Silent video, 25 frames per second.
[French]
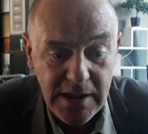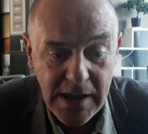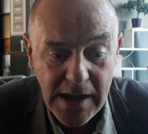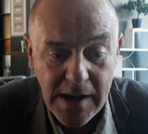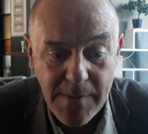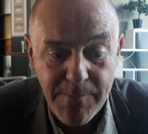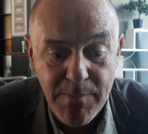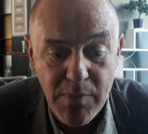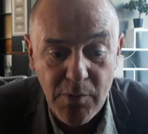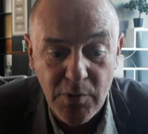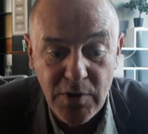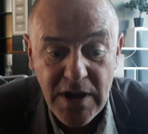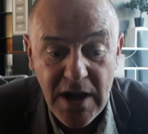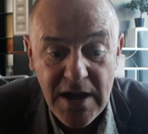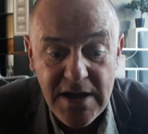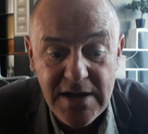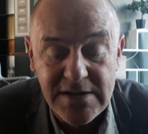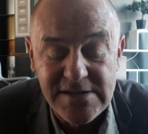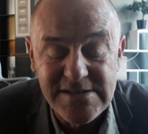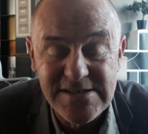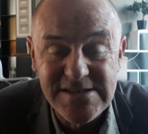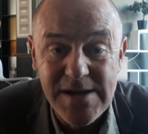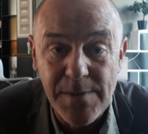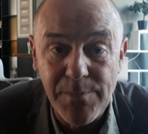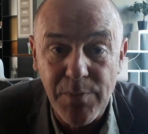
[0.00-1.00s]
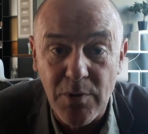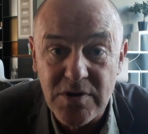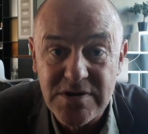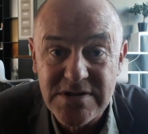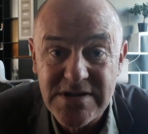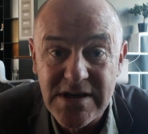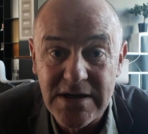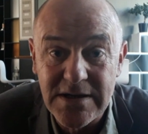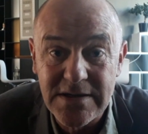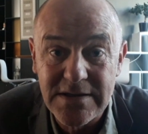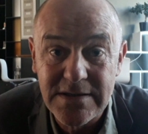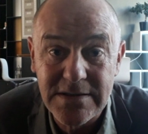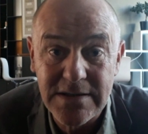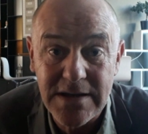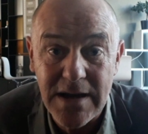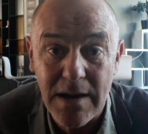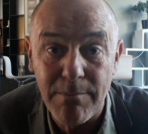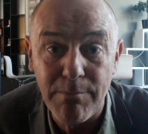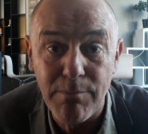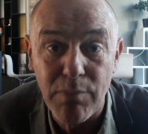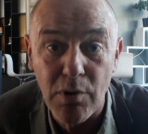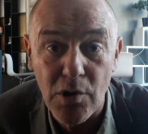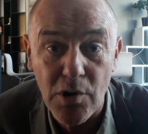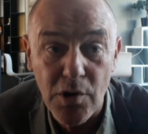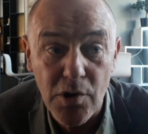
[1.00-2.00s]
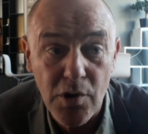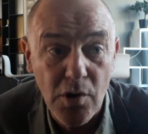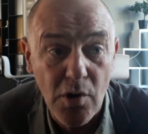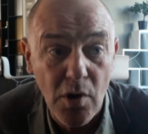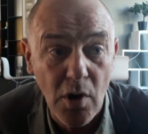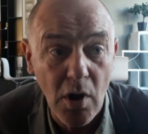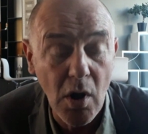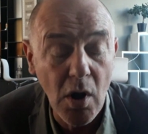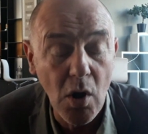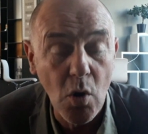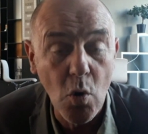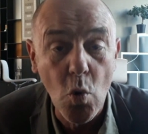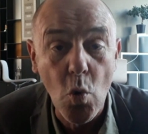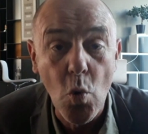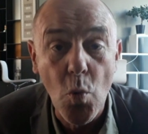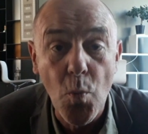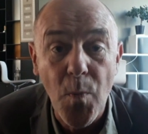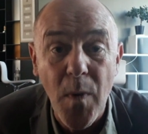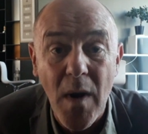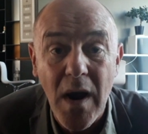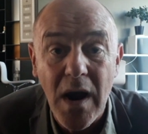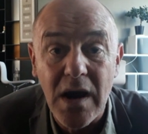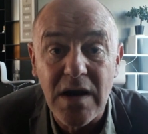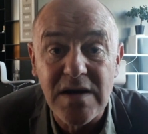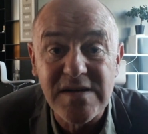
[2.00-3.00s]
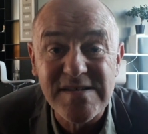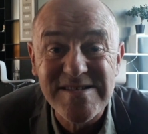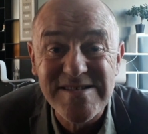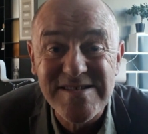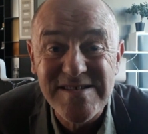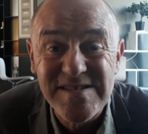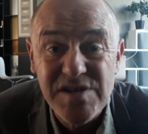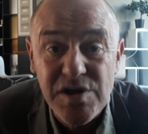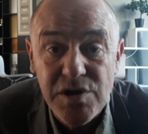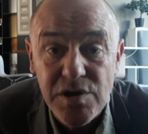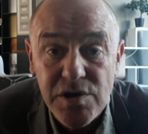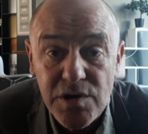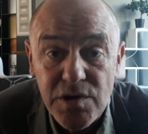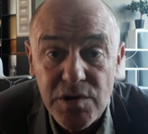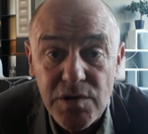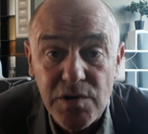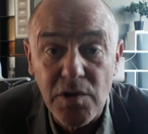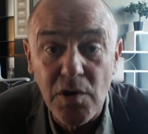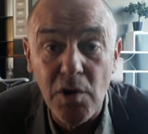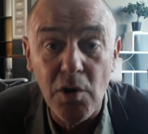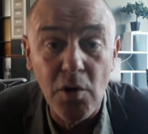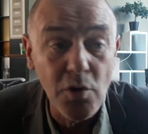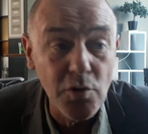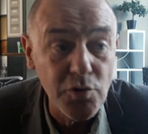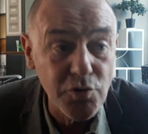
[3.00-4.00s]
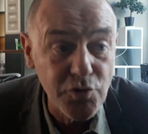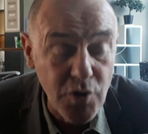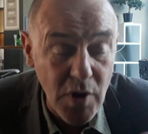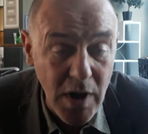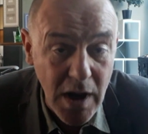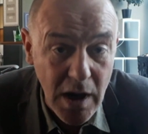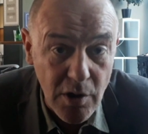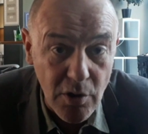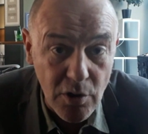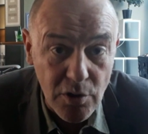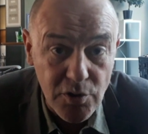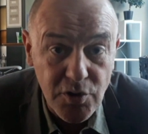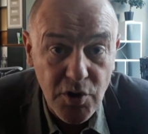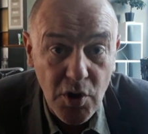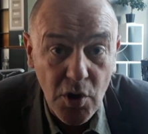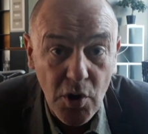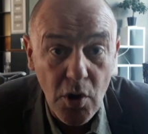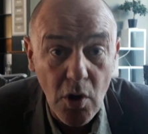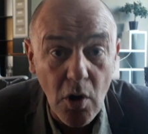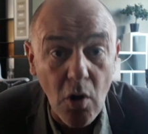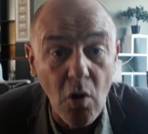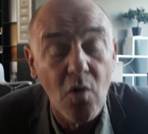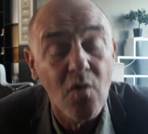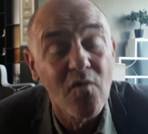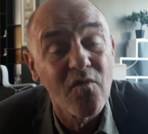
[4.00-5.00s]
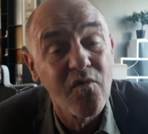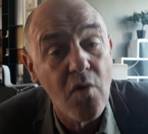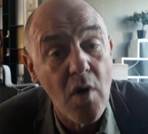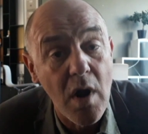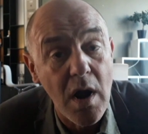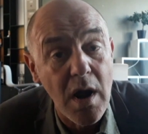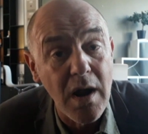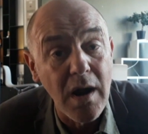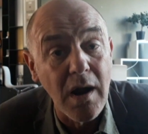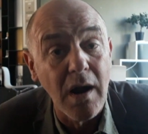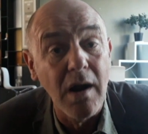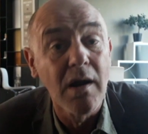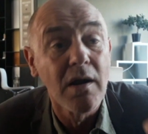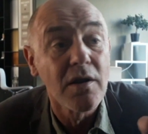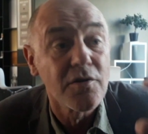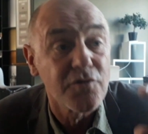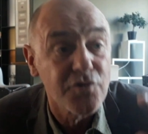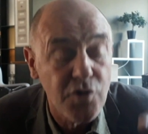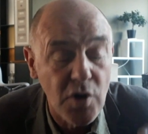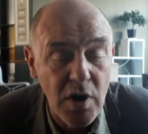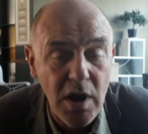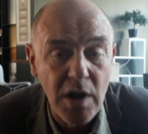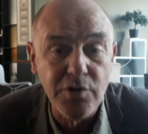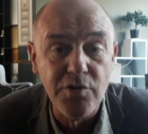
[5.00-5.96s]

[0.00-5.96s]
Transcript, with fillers: Et peut-être ça procède d'abord ou par instant de la lenteur, voire de la